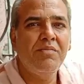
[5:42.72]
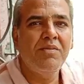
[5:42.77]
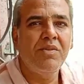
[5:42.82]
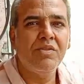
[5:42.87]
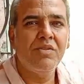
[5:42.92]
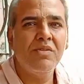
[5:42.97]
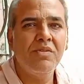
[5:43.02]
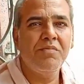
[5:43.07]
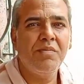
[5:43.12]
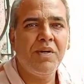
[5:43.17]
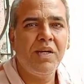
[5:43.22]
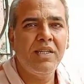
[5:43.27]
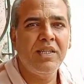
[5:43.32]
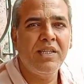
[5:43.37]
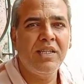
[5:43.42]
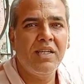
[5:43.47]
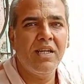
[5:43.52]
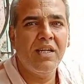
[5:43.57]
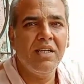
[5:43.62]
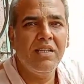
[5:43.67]
নাম মদন
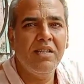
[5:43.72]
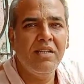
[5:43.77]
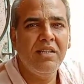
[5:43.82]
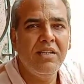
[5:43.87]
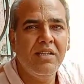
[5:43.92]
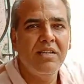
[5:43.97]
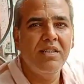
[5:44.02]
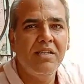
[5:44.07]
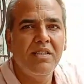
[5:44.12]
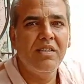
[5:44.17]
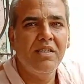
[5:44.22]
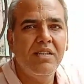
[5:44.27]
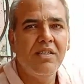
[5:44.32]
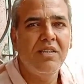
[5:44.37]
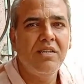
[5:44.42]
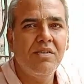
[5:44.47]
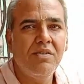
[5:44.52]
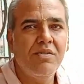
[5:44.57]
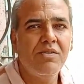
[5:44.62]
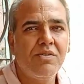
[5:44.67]
পানিগ্রাহী
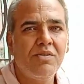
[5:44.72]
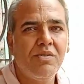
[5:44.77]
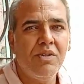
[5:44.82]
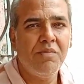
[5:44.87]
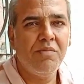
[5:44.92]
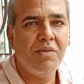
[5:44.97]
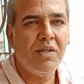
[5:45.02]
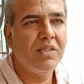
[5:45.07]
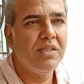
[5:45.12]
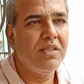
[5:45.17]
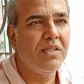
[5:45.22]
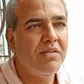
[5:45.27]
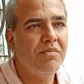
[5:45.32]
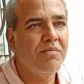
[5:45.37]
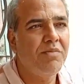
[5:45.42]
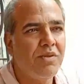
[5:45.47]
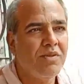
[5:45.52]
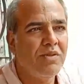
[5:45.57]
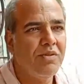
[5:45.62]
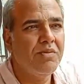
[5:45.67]
উৎকলবাসী
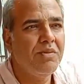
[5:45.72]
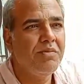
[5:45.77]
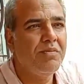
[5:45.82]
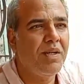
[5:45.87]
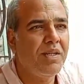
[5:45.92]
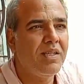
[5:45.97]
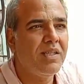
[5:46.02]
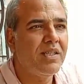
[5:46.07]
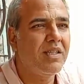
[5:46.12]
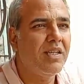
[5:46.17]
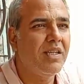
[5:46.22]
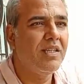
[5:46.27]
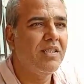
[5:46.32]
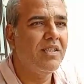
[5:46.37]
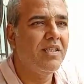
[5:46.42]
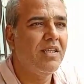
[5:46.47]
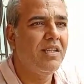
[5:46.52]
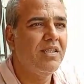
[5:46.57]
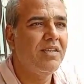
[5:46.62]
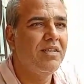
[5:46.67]
পদবী
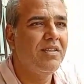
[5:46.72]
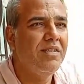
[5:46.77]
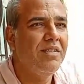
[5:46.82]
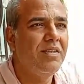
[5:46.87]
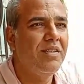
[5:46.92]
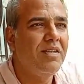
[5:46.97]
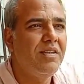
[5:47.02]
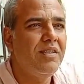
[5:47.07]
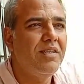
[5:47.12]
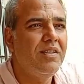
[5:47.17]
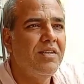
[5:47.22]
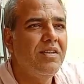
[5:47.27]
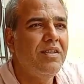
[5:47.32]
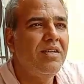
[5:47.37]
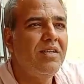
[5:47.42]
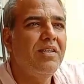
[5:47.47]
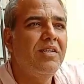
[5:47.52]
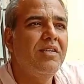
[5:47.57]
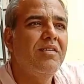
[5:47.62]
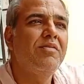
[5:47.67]
পানিগ্রাহী উৎকল উৎকল
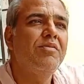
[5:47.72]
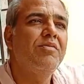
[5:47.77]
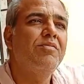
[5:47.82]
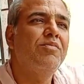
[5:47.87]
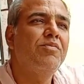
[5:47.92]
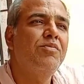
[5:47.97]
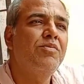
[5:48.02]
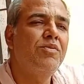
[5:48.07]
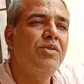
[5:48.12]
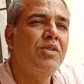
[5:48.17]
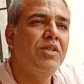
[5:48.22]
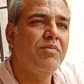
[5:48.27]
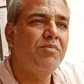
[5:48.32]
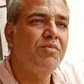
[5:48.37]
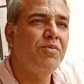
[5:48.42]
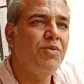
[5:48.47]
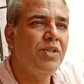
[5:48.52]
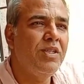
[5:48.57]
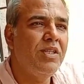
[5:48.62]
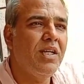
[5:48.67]
পুরী
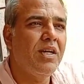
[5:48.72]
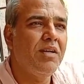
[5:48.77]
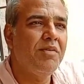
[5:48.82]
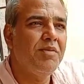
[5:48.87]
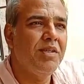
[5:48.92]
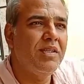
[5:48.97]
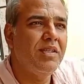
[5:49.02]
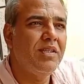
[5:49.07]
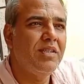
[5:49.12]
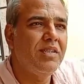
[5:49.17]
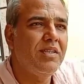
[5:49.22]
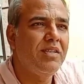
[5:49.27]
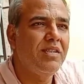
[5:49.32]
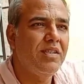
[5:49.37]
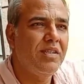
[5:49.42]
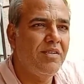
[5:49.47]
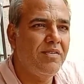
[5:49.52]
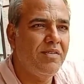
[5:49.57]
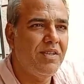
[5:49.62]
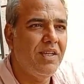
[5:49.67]
পুরী ধামে
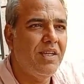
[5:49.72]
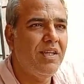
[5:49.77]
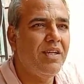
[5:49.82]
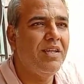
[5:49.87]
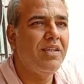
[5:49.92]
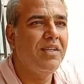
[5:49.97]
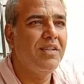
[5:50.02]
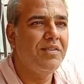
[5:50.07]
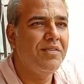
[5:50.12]
পুরীতে আচ্ছা। হ্যাঁ